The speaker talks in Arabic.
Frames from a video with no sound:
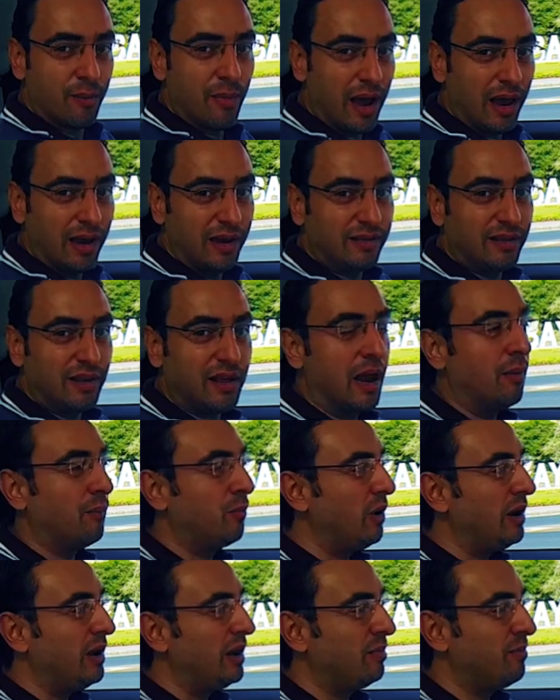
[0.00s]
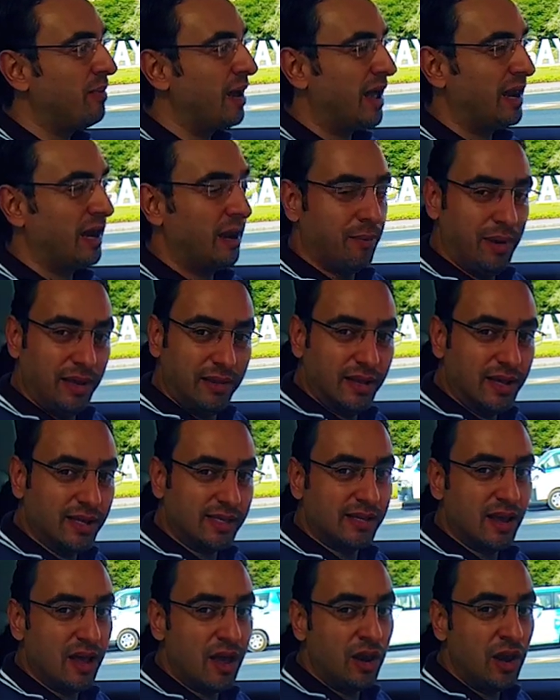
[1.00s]
لتر عم بولد معنا 100
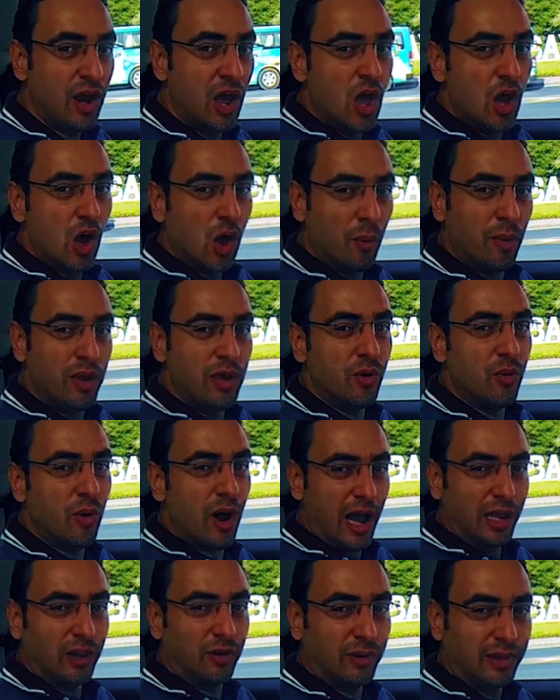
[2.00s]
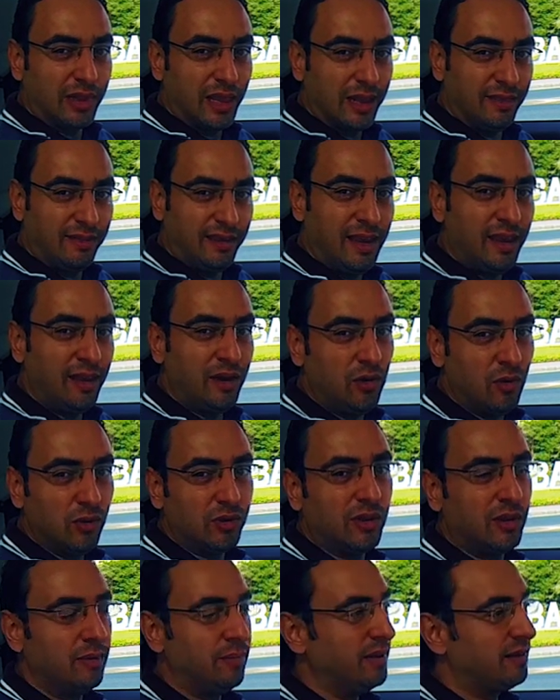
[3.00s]
حصان و131
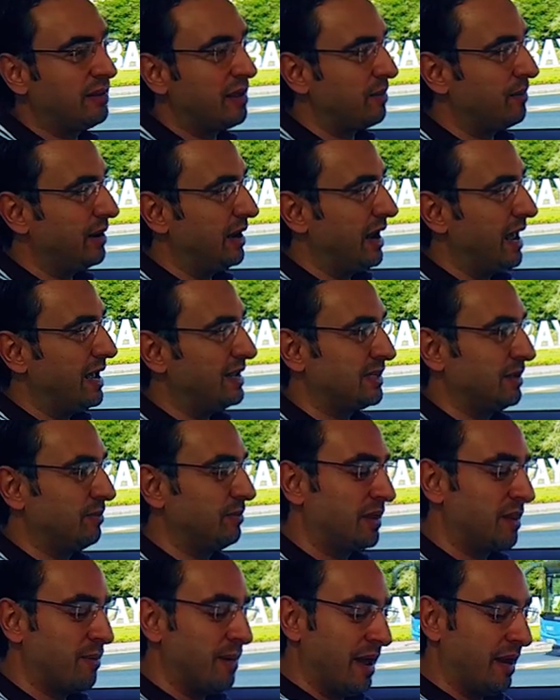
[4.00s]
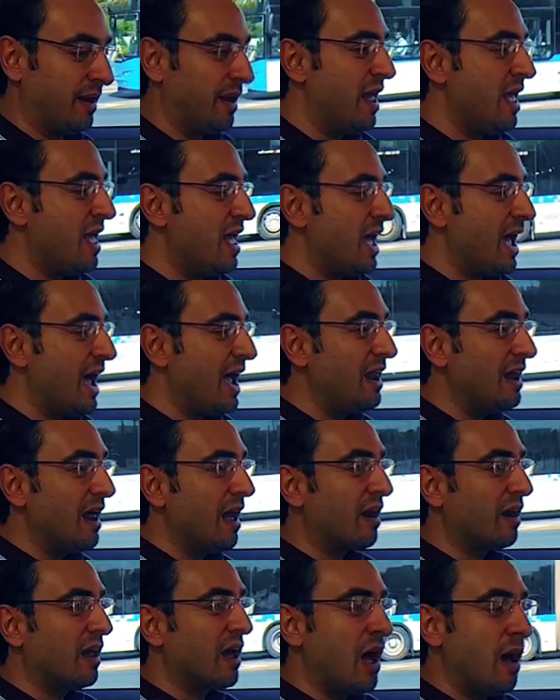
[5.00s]
نيوتن متر من العزم طبعا هاي
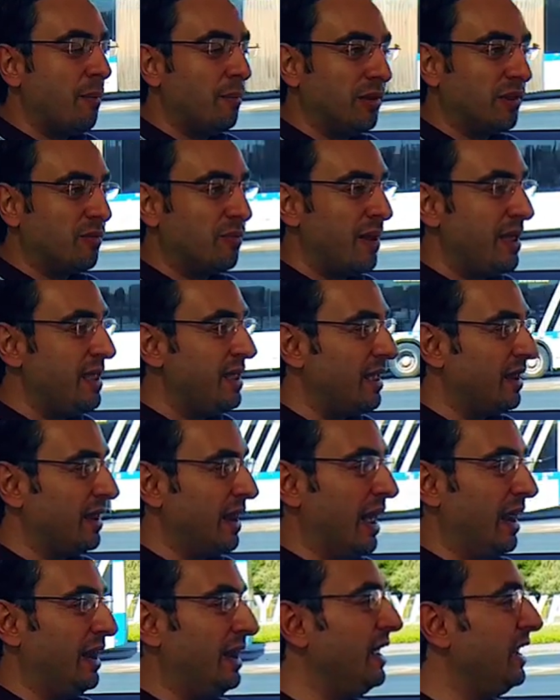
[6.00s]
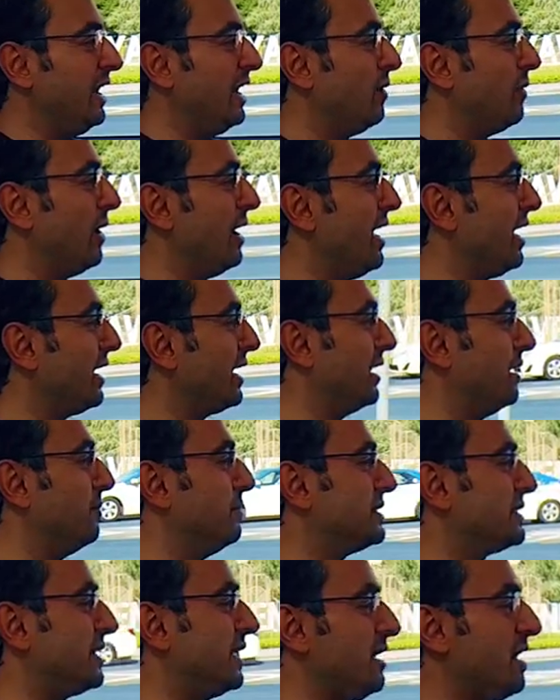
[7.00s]
الارقام بتبين قليله ولكن
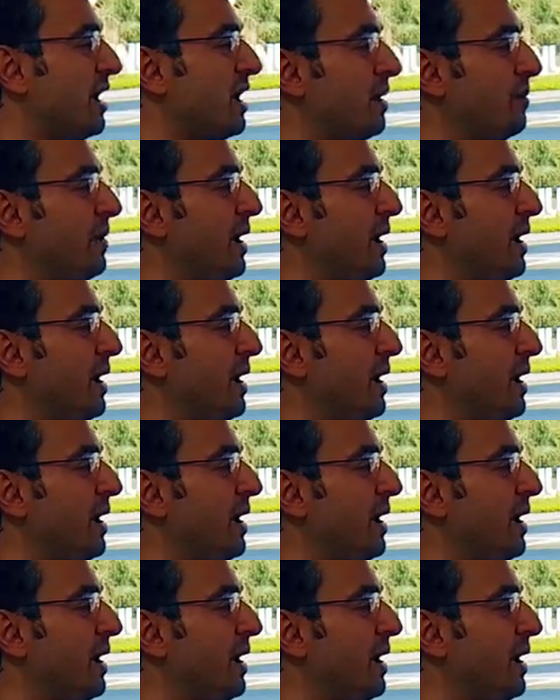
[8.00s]
بسياره